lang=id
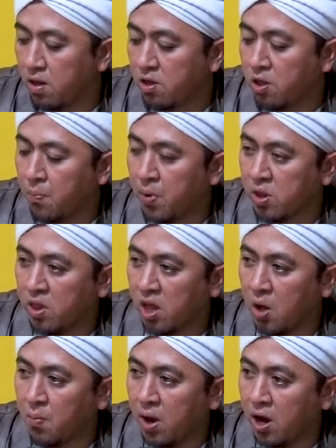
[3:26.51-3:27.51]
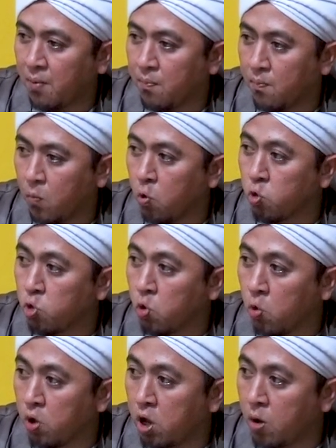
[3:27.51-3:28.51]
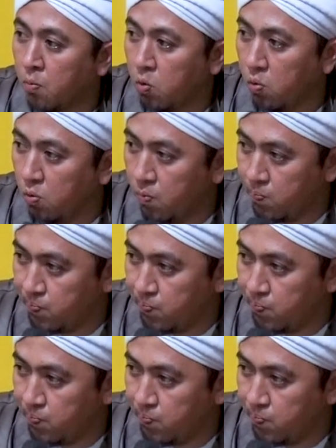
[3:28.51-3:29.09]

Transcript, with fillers: Sepertiga malam untuk ilmu,